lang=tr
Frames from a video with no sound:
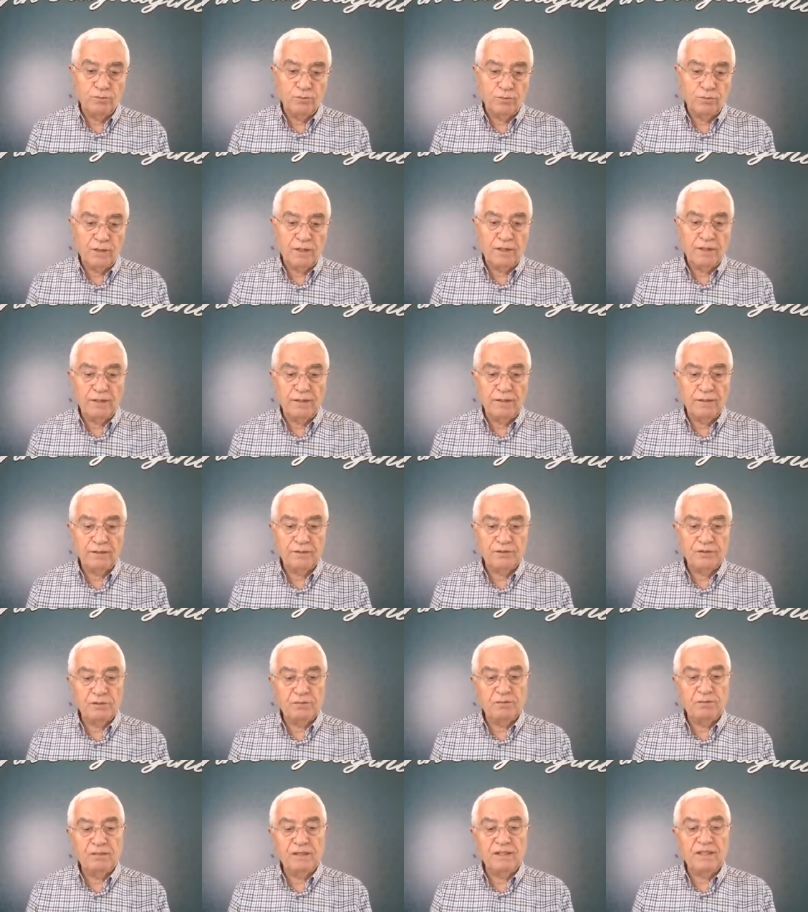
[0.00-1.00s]
Ha,
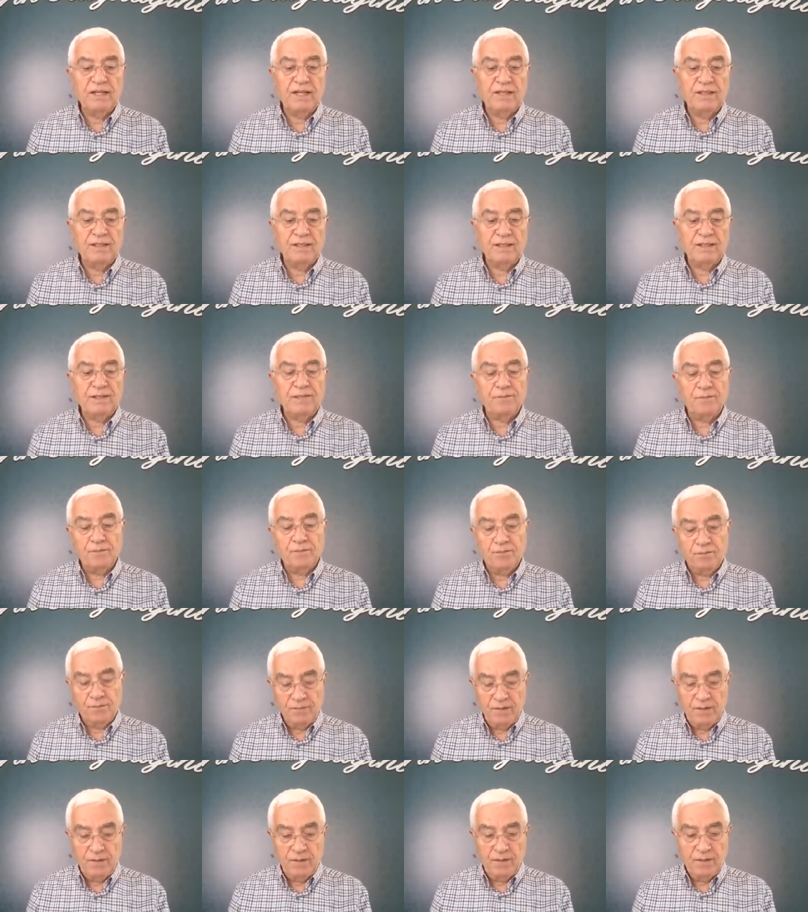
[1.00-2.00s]
şimdi geldik.
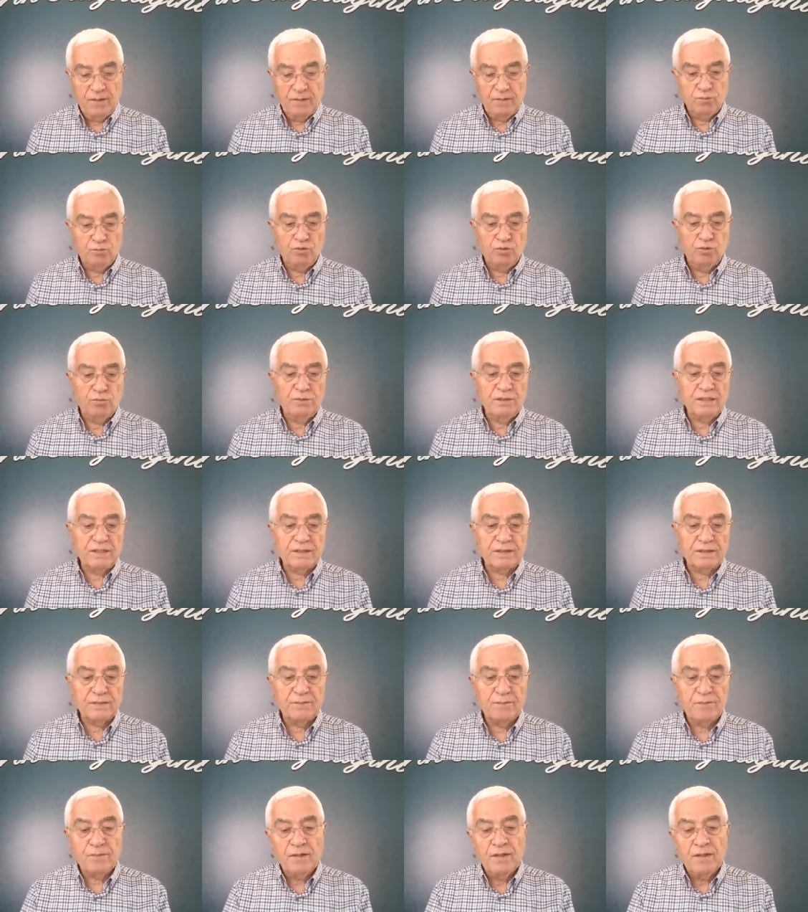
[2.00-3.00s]
Bu
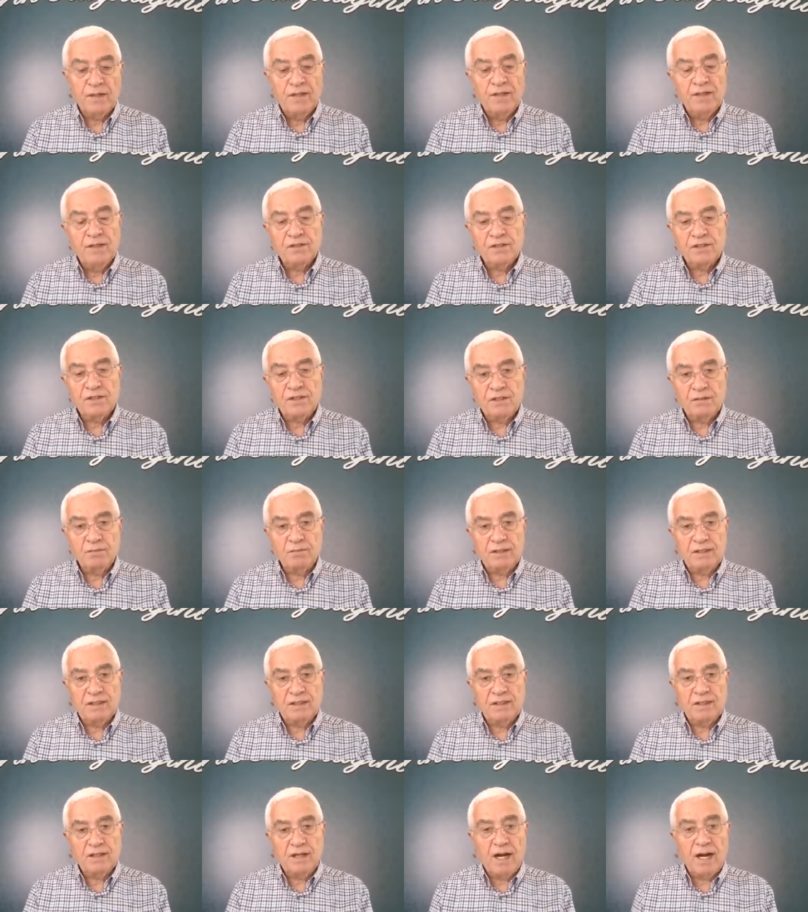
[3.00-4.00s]
bir.
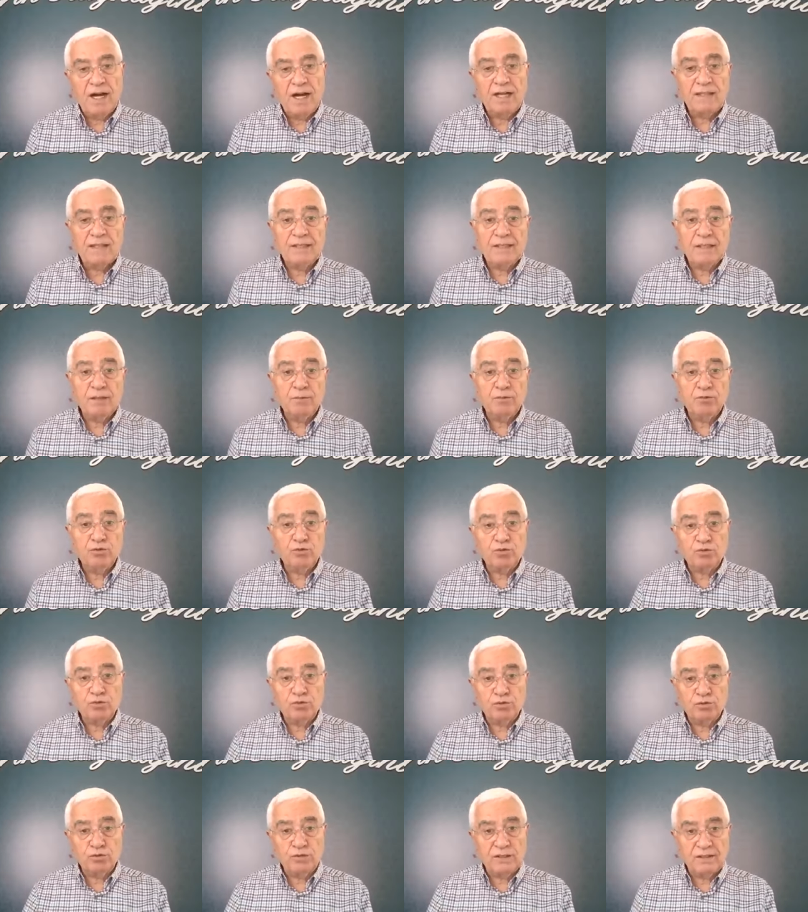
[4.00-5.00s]
Şimdi Ankebut
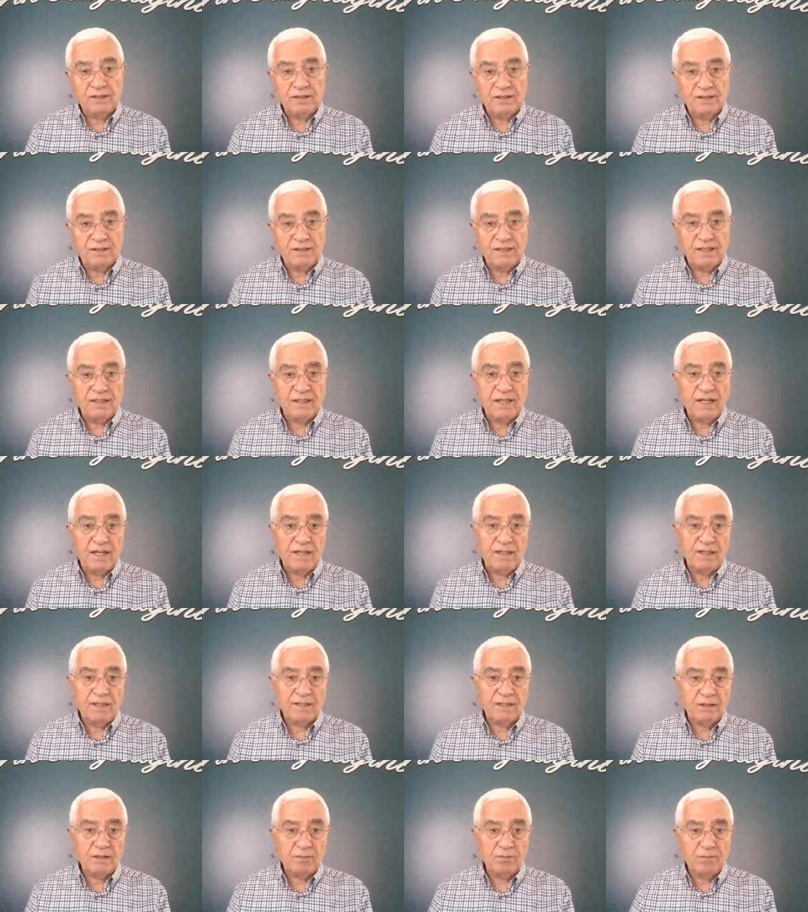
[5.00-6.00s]
suresindeki
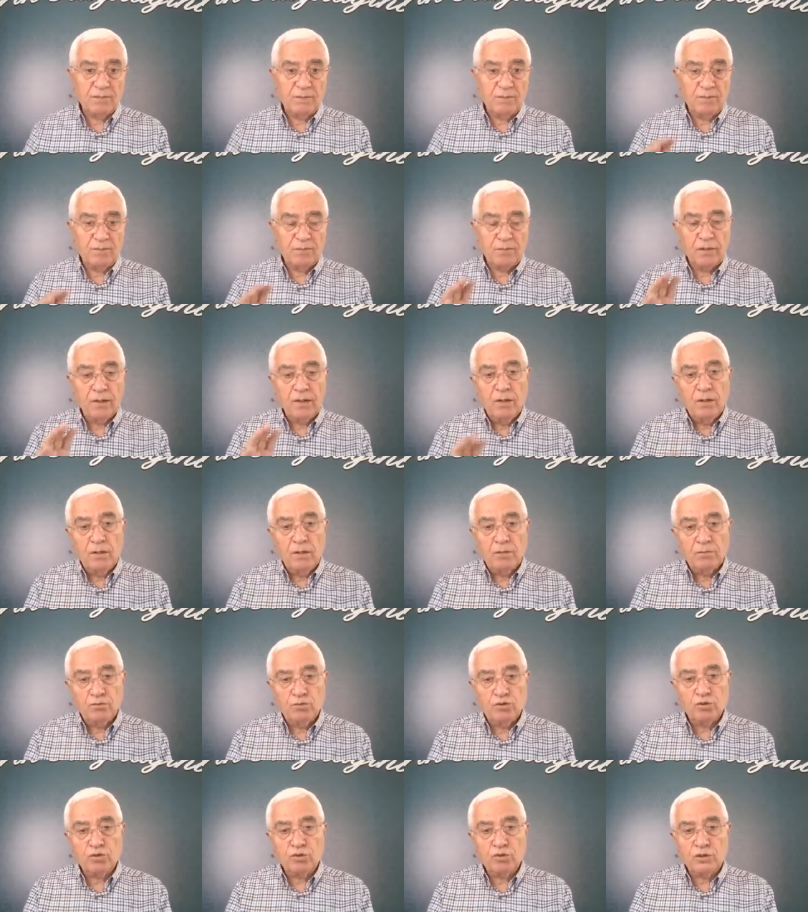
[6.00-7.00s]
anlatımı.
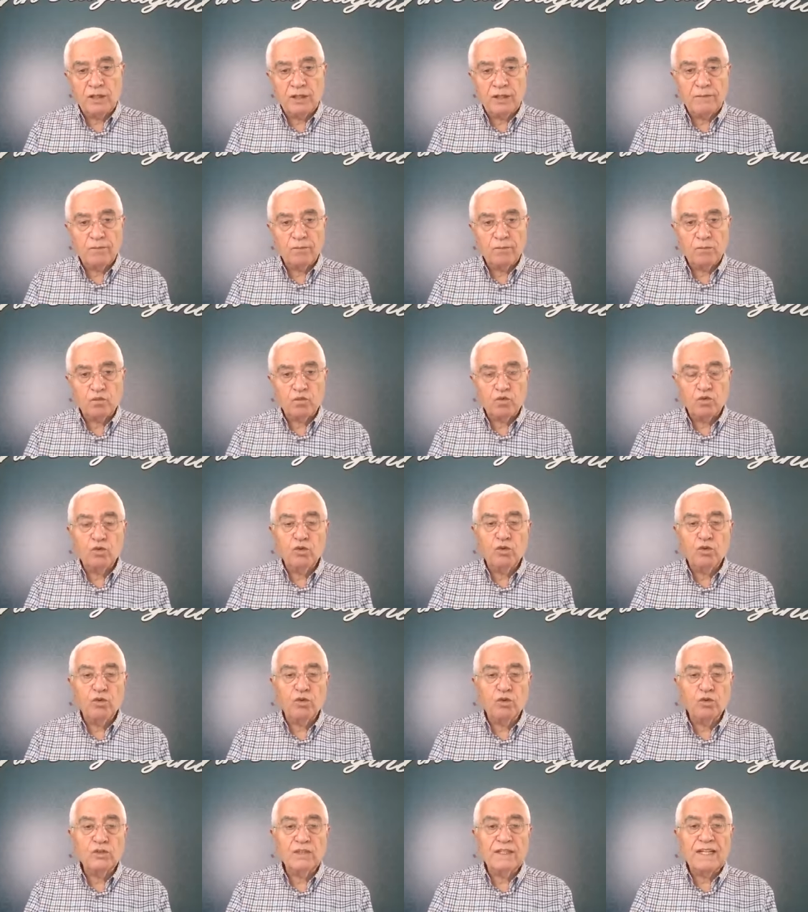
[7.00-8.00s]
Burada
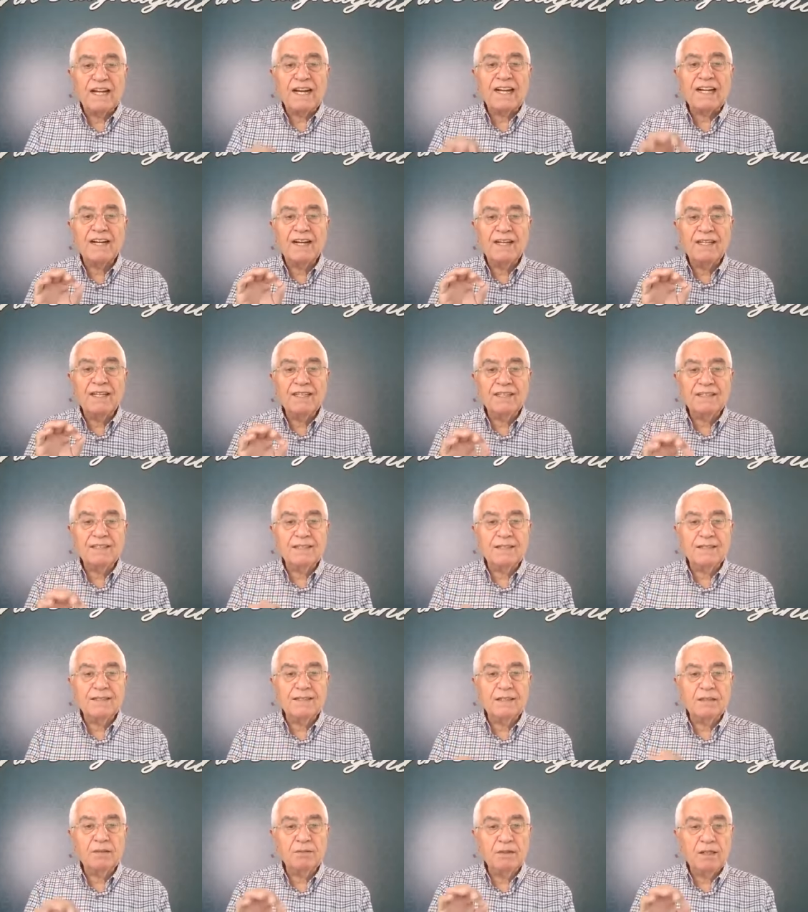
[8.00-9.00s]
Nuh'un ne
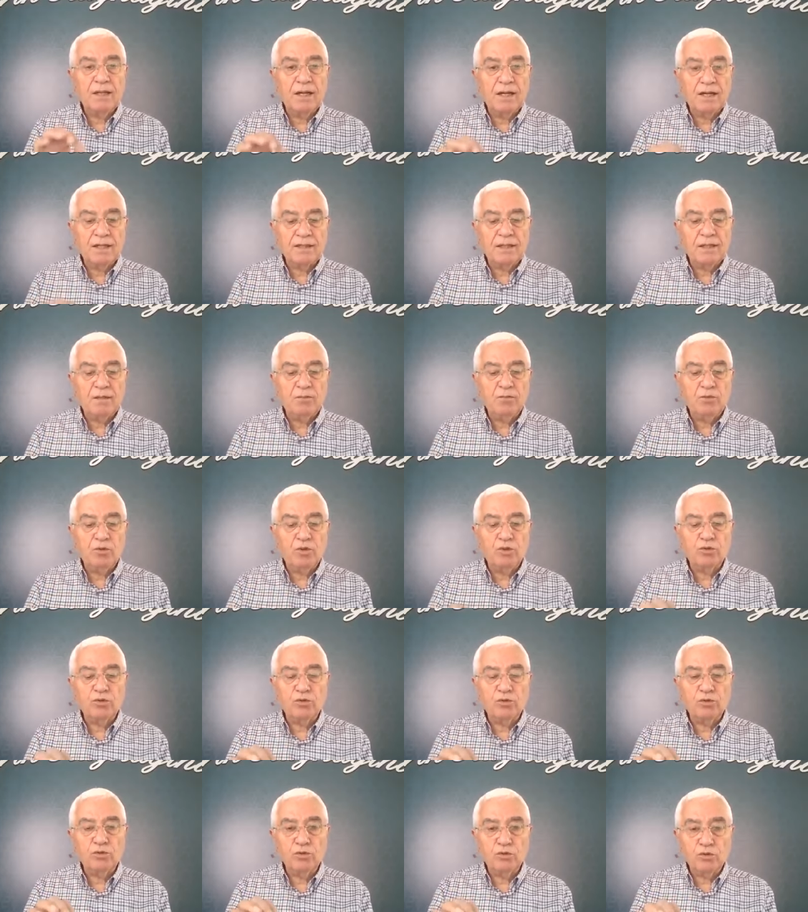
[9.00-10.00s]
kalitede bir adam
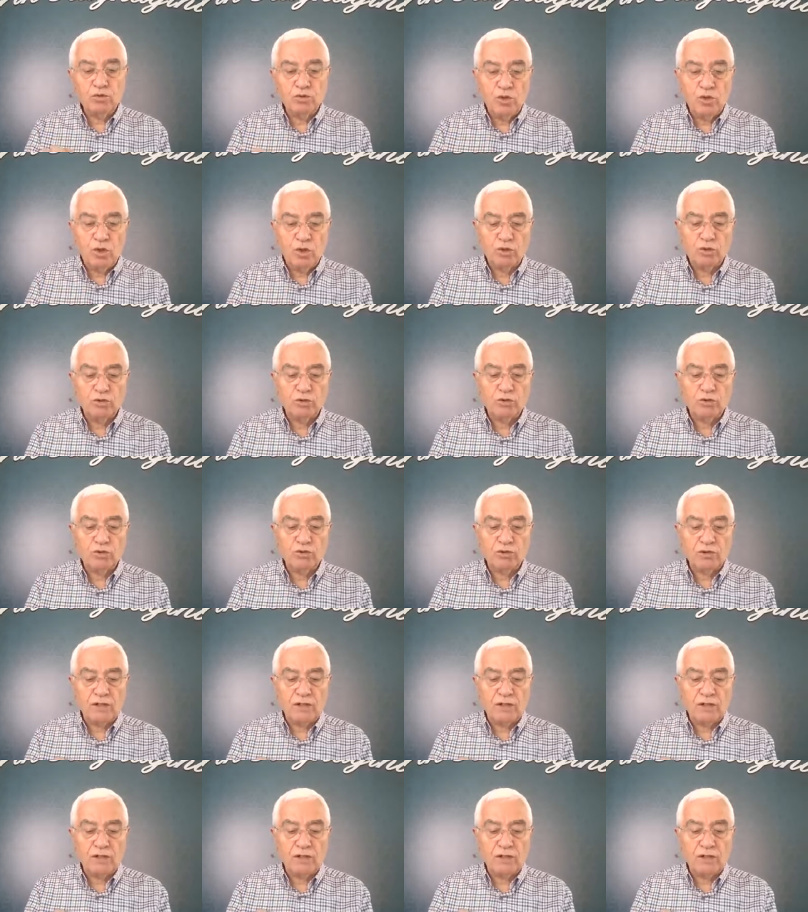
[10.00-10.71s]
olduğunu gördük.